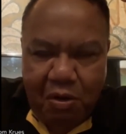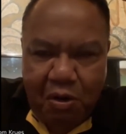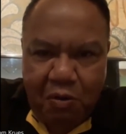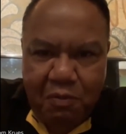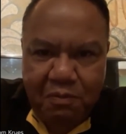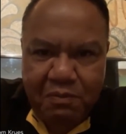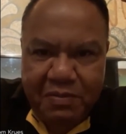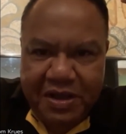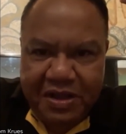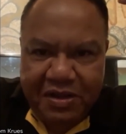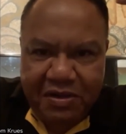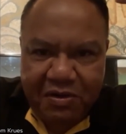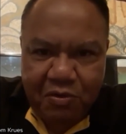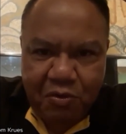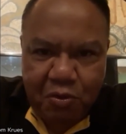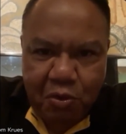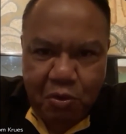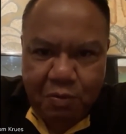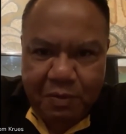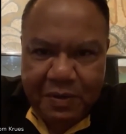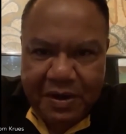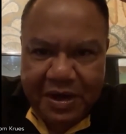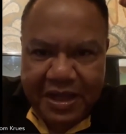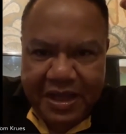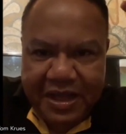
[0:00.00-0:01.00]
ผมนี่ต้อง
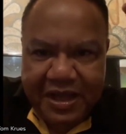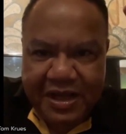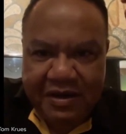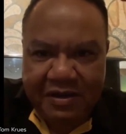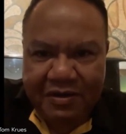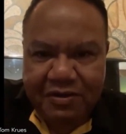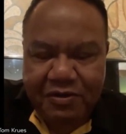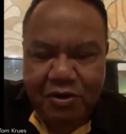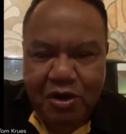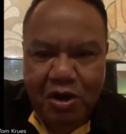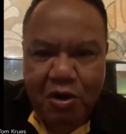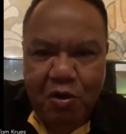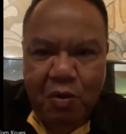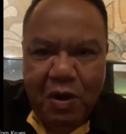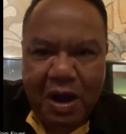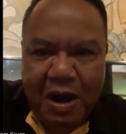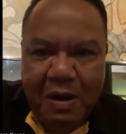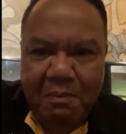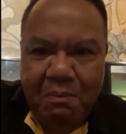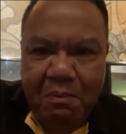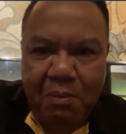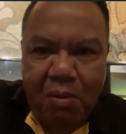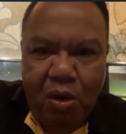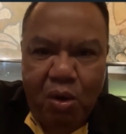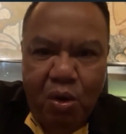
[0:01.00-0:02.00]
รุกไปเลยด้วยค
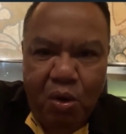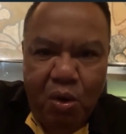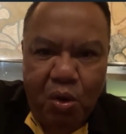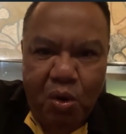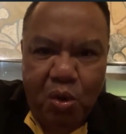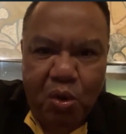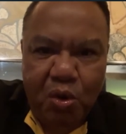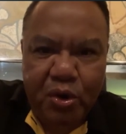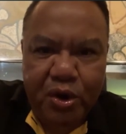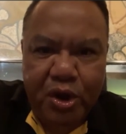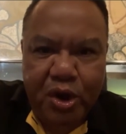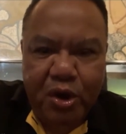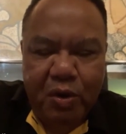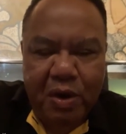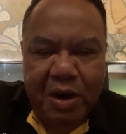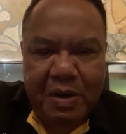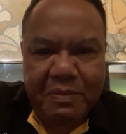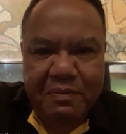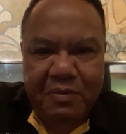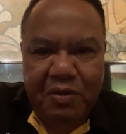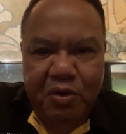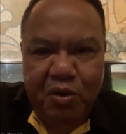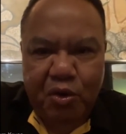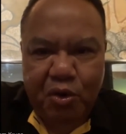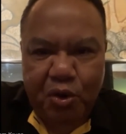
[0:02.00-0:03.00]
วามโมโหด้วยค
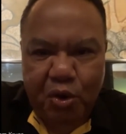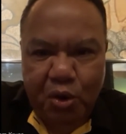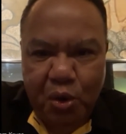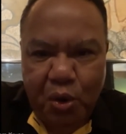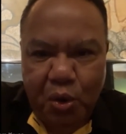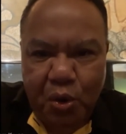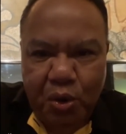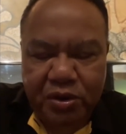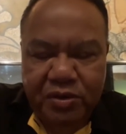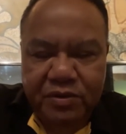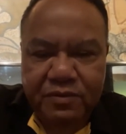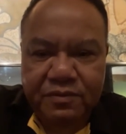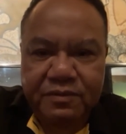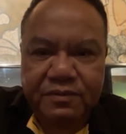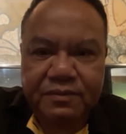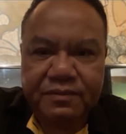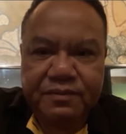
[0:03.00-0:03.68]
วามโกรธ